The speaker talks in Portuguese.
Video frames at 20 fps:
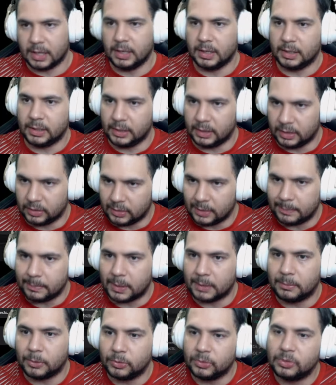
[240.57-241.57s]
claro, a liquidez vai
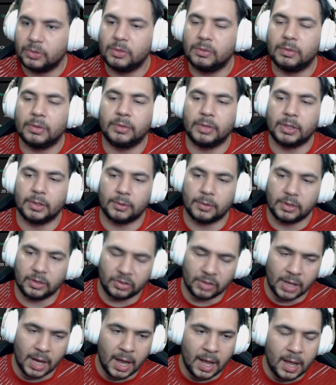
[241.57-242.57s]
para mão dos
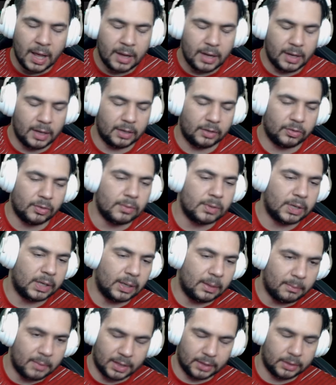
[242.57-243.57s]
desenvolvedores, eles vão
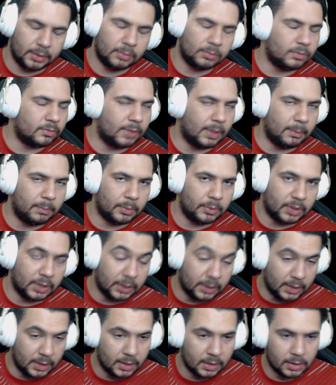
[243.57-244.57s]
queimar, então não vai
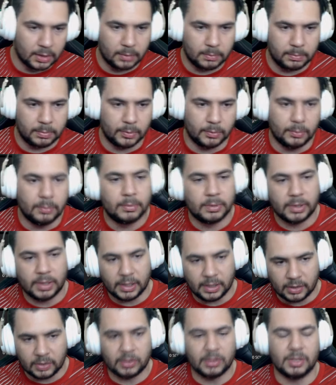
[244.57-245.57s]
poder ter rug pull.
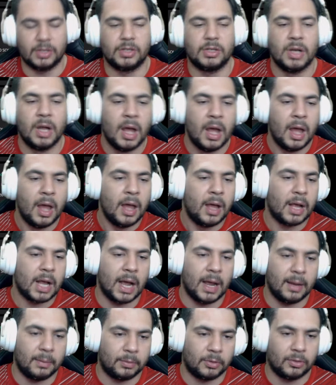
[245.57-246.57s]
Interessante.
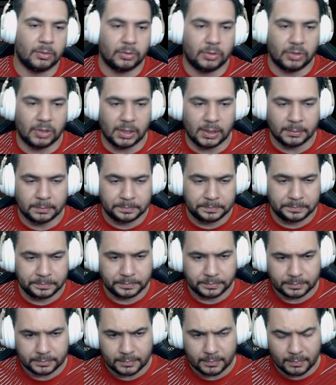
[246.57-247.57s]
KYC
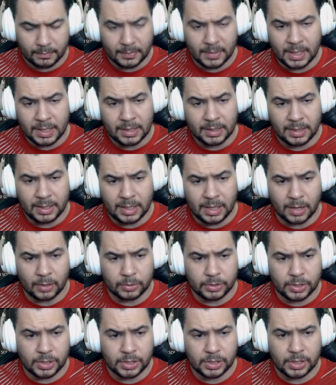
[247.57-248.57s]
e
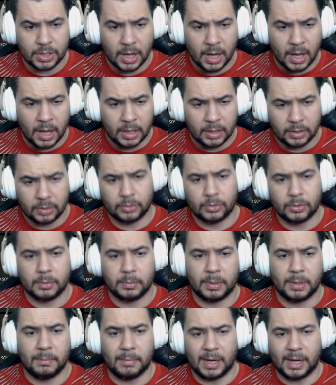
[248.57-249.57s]
Audit,
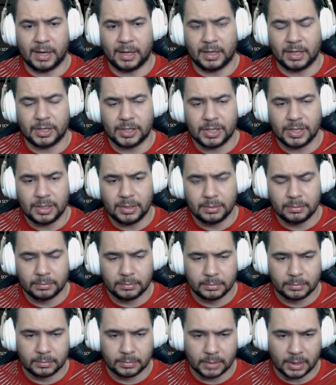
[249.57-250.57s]
YouTuber Marketing,
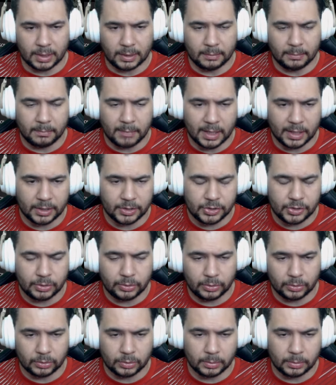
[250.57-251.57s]
tá?
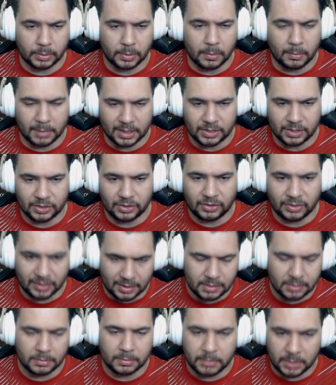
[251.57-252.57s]
Marketing no YouTube com mais de
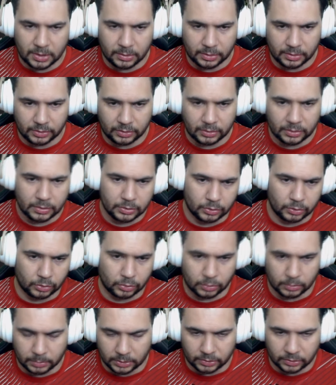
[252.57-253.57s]
5 milhões de
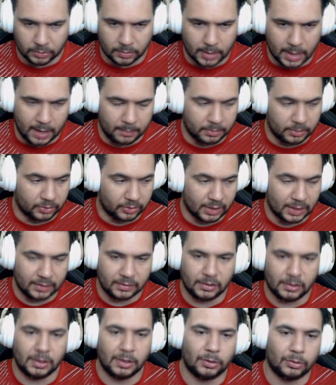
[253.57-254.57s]
subscribers tá?
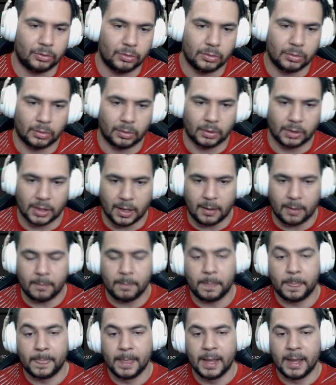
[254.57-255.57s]
inscritos no
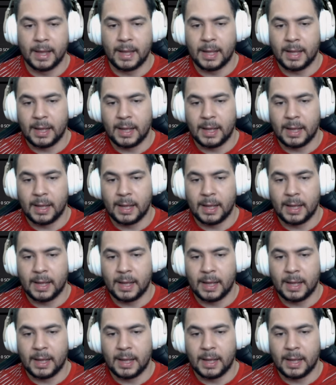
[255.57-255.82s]
total.